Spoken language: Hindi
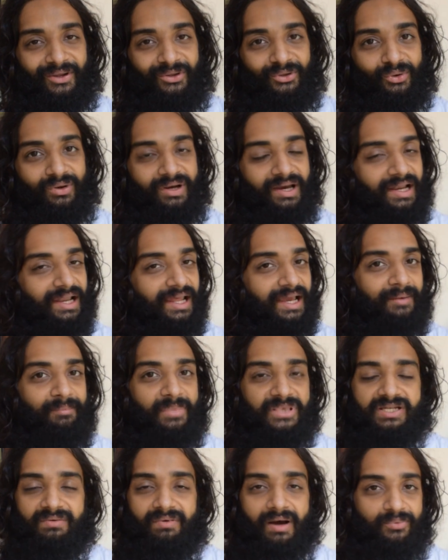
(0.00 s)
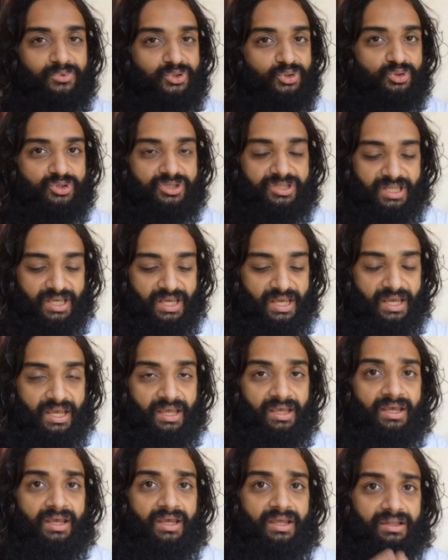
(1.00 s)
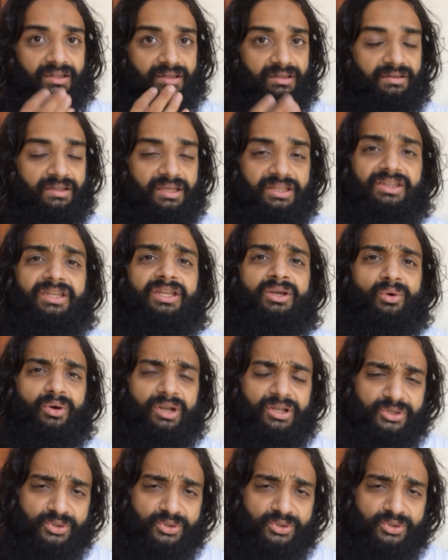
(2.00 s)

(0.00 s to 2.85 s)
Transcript: तो गले में जब आप चूसते हैं कितनी गोली